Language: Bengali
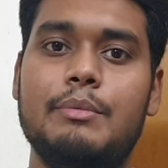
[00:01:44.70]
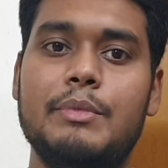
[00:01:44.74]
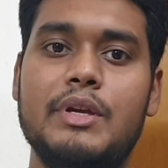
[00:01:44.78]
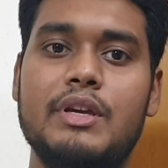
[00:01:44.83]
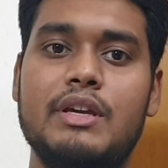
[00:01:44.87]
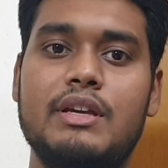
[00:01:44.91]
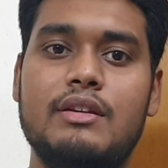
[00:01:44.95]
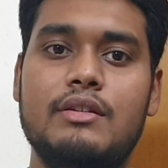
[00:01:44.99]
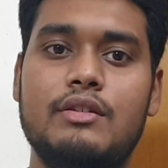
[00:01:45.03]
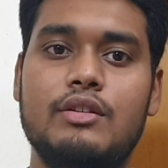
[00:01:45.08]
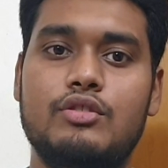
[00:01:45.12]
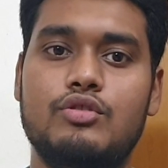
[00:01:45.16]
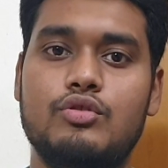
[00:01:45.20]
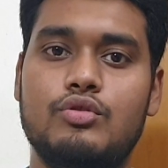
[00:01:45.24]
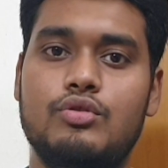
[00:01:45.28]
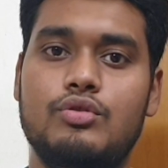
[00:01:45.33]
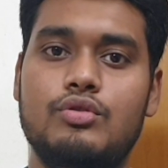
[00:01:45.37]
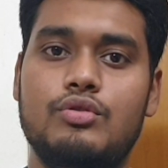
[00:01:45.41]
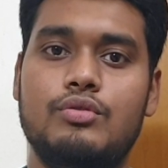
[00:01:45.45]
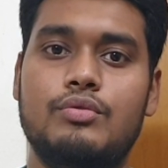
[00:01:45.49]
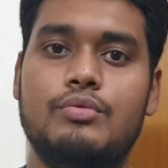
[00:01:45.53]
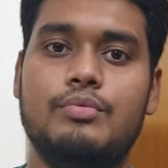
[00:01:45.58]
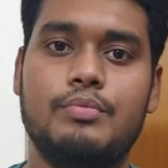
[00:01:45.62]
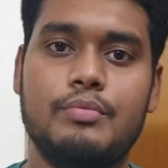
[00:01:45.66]
আমি কিছু
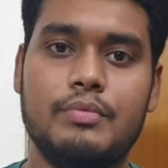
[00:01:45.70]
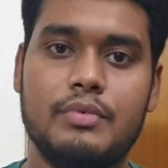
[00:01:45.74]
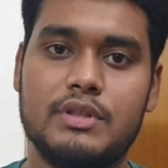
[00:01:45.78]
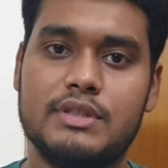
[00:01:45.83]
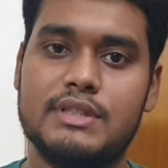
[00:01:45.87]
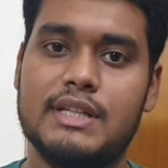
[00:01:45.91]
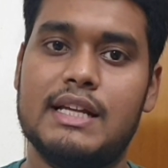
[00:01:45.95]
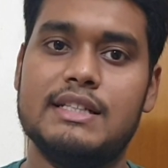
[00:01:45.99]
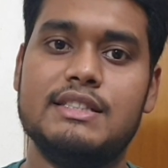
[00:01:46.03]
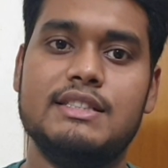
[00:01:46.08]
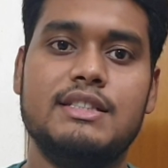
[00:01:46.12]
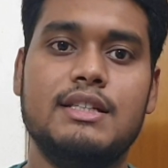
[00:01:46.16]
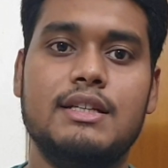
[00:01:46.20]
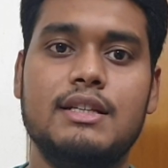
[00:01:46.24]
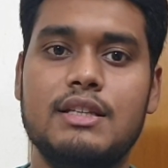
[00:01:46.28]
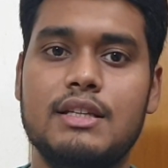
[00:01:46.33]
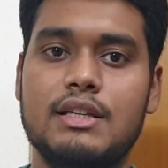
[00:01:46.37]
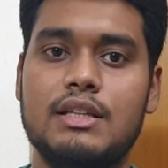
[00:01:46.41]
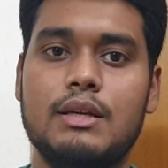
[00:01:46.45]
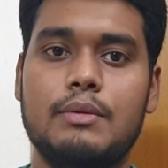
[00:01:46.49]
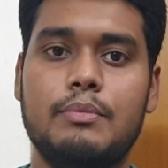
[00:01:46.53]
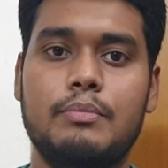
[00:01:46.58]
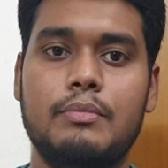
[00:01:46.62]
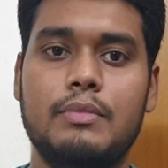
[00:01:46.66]
সাজেশন
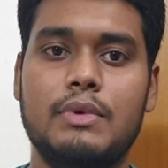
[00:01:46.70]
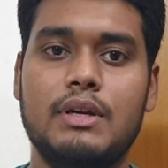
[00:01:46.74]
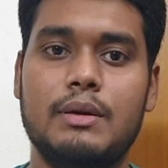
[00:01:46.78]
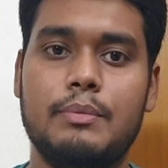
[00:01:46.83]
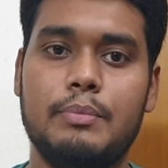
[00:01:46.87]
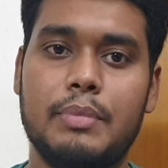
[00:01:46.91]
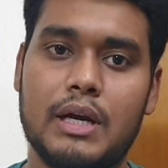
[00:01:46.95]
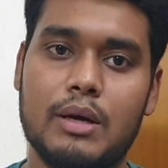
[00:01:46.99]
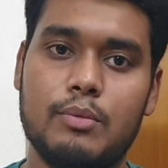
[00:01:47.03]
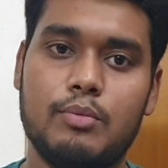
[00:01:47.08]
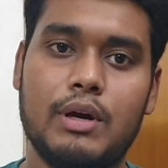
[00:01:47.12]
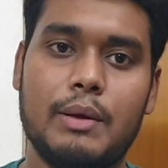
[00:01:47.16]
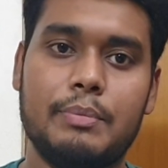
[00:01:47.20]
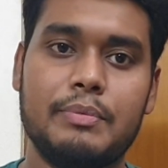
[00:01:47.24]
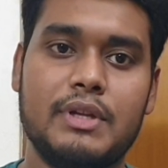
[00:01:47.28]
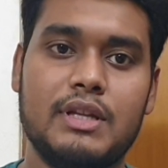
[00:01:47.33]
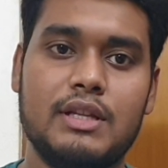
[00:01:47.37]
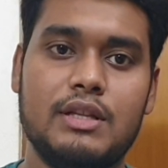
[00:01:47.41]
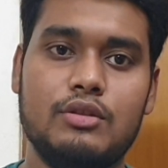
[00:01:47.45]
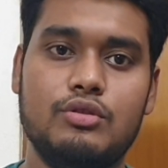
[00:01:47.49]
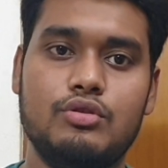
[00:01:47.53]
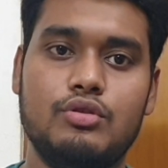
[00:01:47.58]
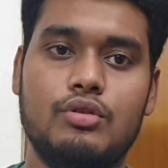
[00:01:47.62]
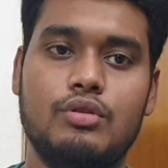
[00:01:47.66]
দিতে পারবো
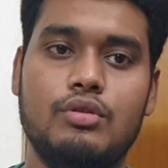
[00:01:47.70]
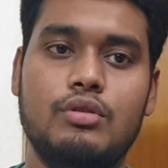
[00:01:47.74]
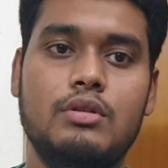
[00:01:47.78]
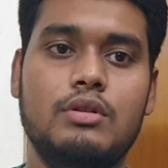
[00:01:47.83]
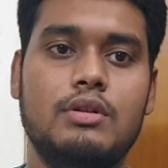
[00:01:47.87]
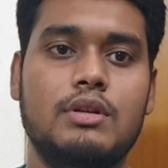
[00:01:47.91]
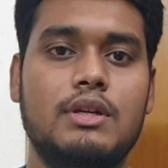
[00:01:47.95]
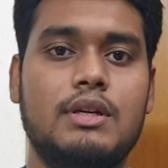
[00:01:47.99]
আপনাদের জন্য